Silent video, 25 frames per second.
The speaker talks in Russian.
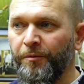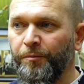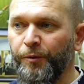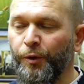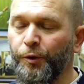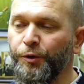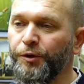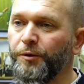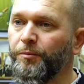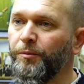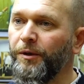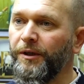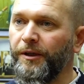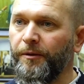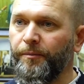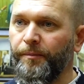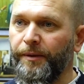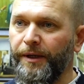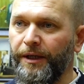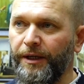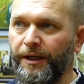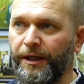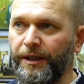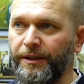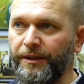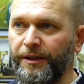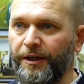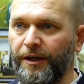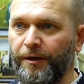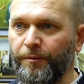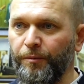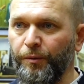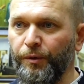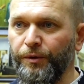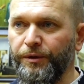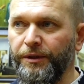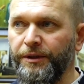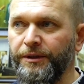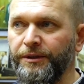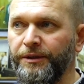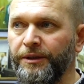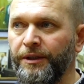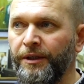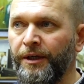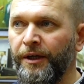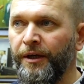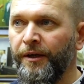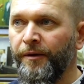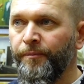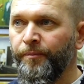Мне очень было приятно работать.
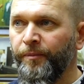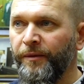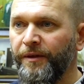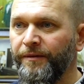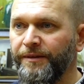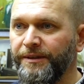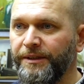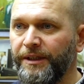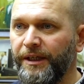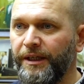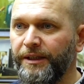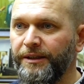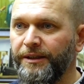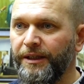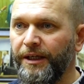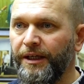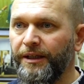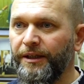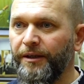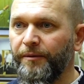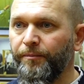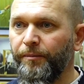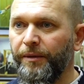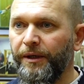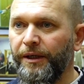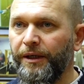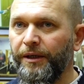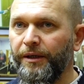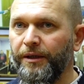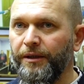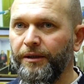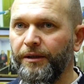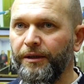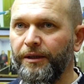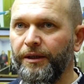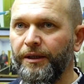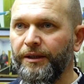Вы знаете, это, были,